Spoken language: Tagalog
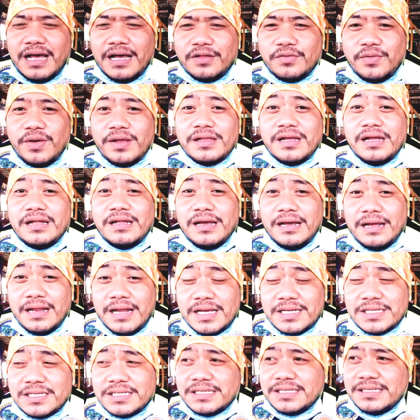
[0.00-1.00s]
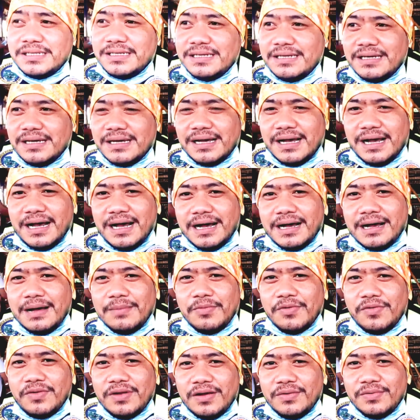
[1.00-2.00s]
like 20 degrees ang
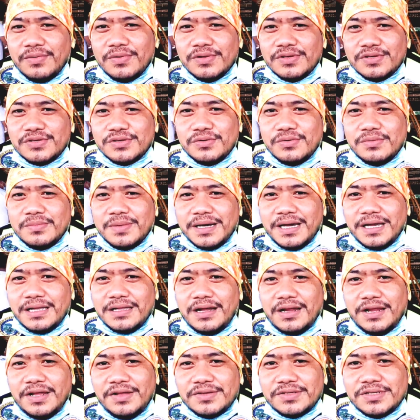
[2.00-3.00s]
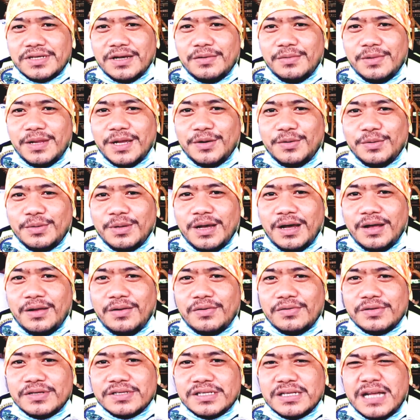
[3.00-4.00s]
kabugnawon. So makita ninyo sa akong likod
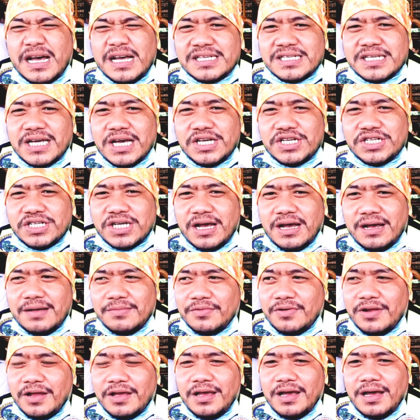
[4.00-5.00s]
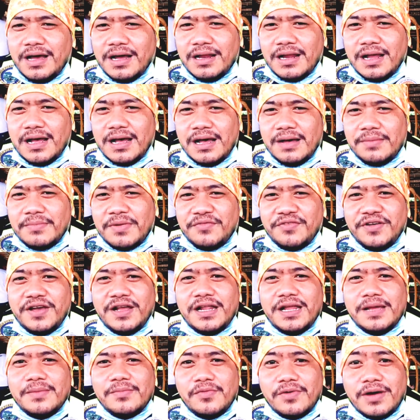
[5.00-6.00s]
karon, nice kay siya. Murag gigad na
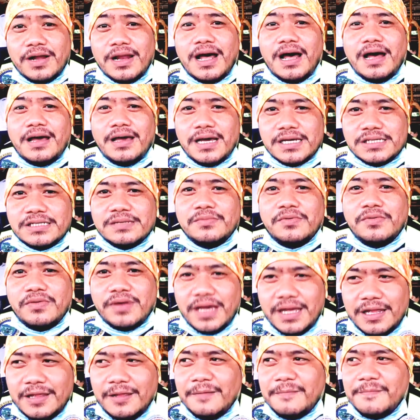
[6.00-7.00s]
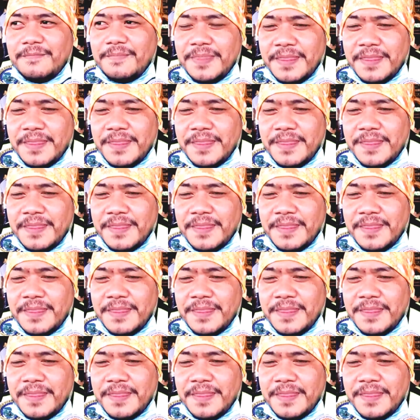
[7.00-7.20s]
ma-feel nimo nga naagya sa bukid.